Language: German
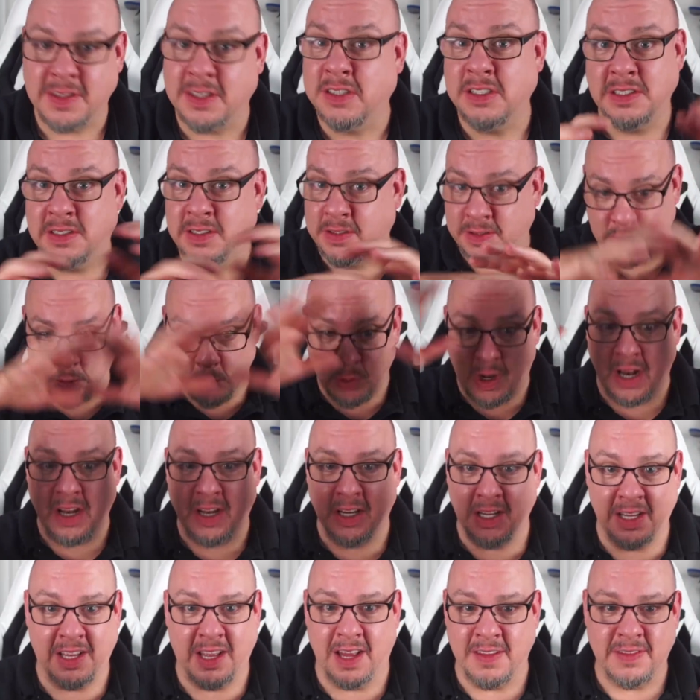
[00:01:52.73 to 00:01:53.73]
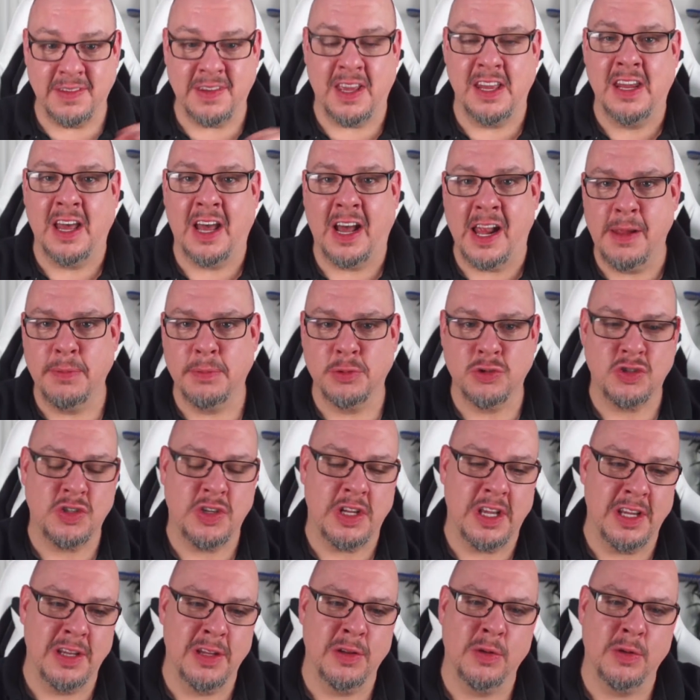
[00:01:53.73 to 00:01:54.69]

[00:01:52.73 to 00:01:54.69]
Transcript: die sogar ne, ganz generell bestehen.